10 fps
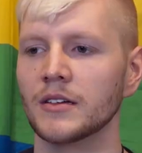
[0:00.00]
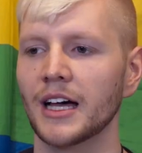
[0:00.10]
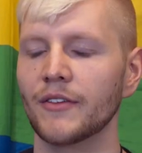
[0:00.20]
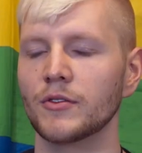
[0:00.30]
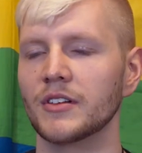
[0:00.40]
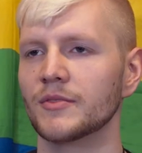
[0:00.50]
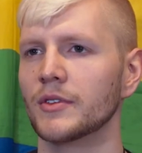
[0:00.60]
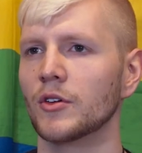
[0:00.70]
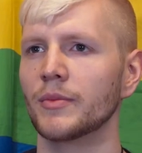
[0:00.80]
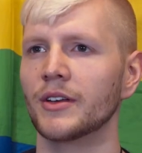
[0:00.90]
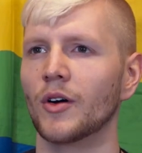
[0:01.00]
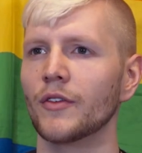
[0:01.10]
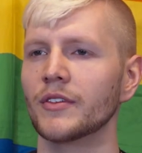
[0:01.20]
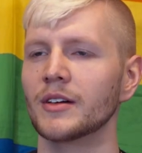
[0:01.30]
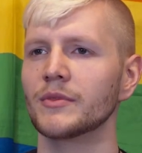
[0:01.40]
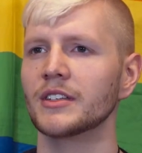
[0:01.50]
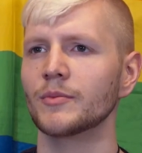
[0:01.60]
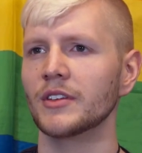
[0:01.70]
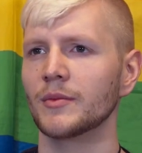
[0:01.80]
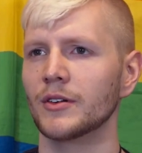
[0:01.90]
Einfach nur, dass man komplett offener mit
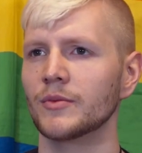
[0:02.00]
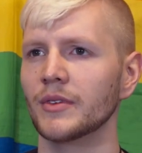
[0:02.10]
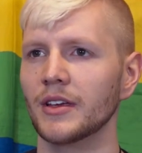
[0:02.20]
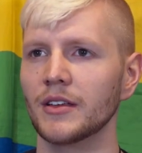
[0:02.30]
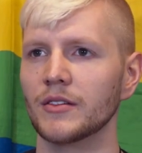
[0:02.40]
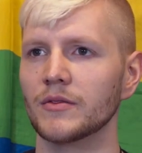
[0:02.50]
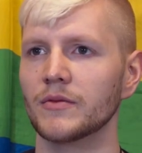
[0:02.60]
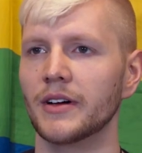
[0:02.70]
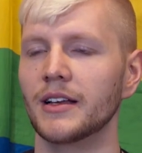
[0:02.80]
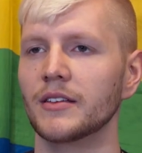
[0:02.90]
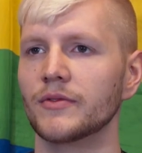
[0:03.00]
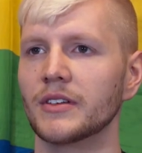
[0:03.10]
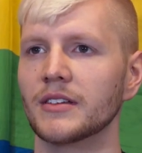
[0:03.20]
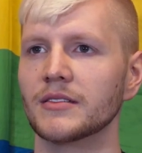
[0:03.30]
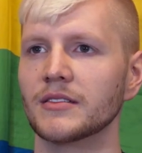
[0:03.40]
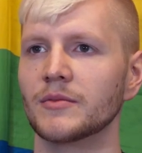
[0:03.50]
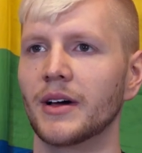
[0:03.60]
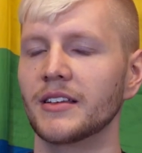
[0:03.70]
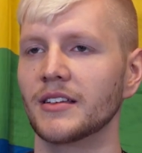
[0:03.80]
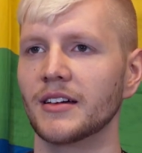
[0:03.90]
dem Thema umgeht, weil ich finde, es ist in
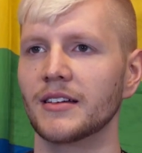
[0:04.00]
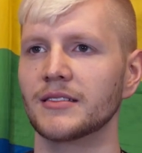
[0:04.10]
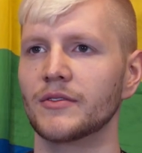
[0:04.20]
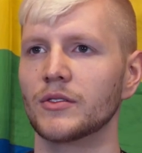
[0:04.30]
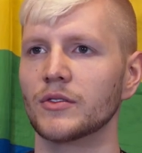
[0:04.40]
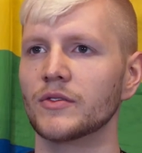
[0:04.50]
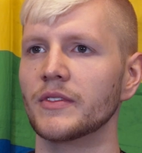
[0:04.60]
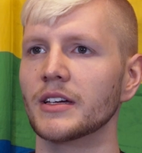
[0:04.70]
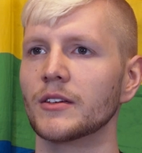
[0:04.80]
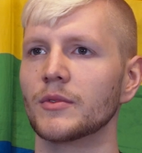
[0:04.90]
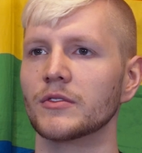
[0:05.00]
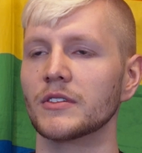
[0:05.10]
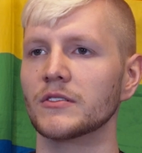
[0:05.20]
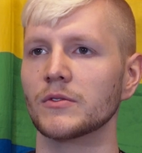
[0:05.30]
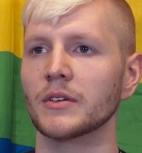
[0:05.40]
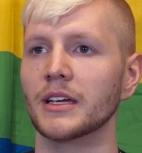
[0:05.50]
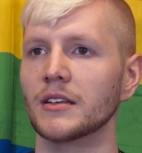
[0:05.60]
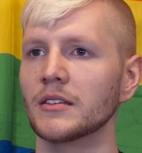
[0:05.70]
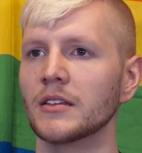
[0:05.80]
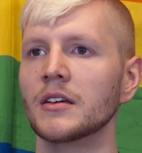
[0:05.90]
manchen Kreisen einfach noch schwierig, über sowas zu
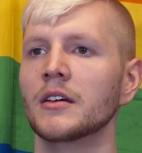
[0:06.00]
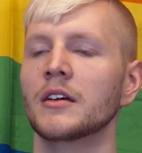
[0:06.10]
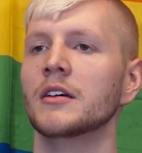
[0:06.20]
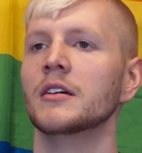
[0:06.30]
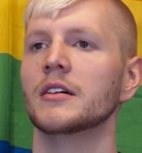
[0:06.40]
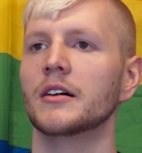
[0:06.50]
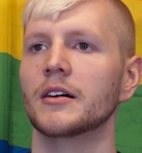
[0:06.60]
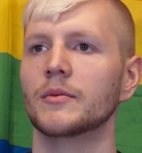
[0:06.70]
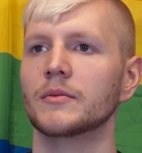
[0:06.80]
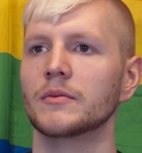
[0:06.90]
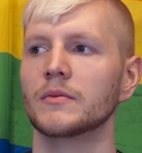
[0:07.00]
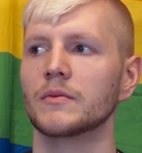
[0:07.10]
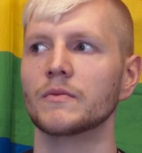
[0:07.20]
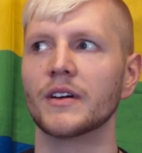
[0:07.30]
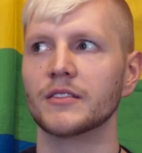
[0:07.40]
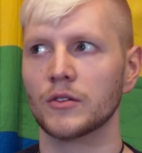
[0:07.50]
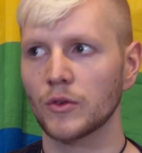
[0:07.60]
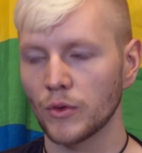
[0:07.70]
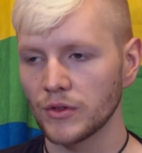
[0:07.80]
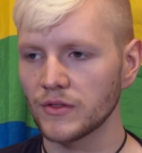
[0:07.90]
reden. Ähm, was auch ein
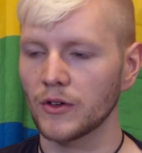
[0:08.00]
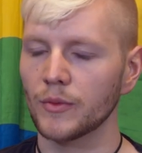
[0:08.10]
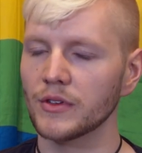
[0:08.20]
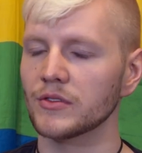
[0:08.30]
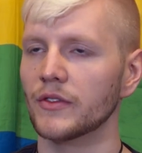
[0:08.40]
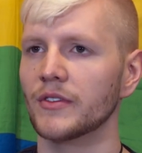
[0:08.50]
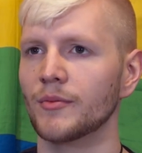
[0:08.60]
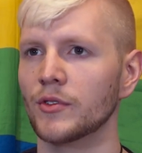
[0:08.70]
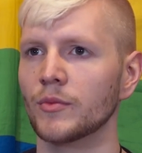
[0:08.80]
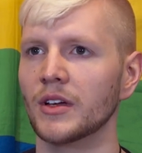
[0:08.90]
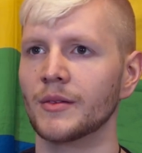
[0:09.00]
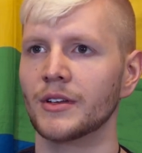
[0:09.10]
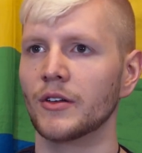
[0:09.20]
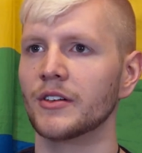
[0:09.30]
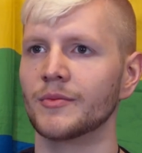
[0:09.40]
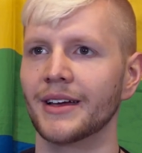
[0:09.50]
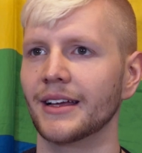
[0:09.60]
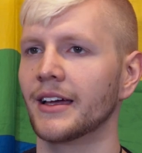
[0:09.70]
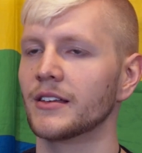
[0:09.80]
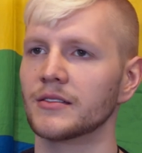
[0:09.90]
Grund ist, warum ich so offen damit umgehe, damit Leute
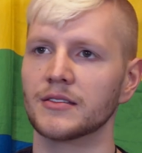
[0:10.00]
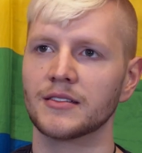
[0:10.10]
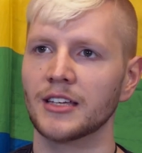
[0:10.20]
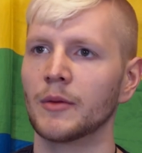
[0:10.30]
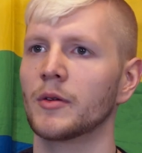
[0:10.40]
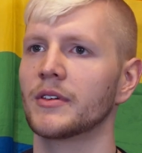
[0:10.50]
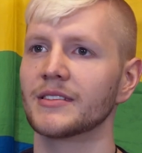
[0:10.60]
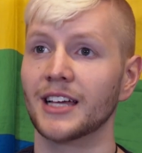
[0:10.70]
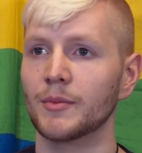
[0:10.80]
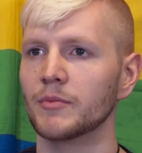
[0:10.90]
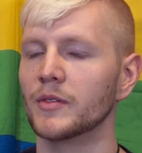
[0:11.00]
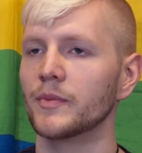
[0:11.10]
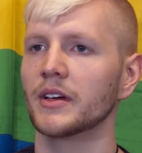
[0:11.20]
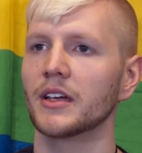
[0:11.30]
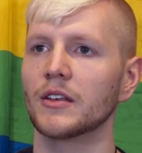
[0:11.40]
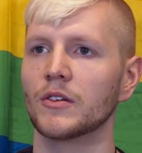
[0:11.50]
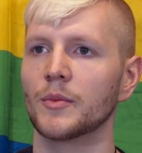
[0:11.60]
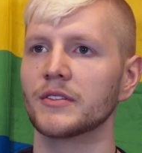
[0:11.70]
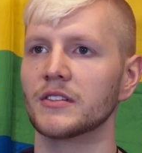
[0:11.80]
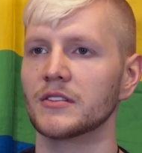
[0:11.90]
merken, hey, das ist ein Thema, aber das kann man mit mir reden und
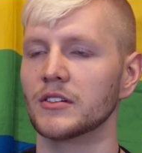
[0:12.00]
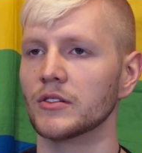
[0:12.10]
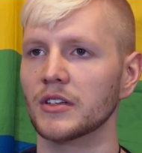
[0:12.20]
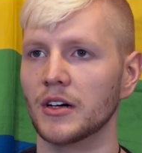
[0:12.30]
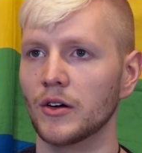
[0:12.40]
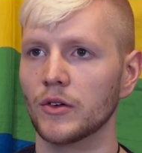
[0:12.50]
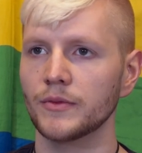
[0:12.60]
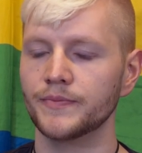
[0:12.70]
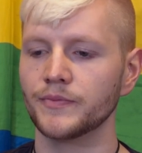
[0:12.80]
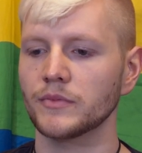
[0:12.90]
damit sie sich auch trauen.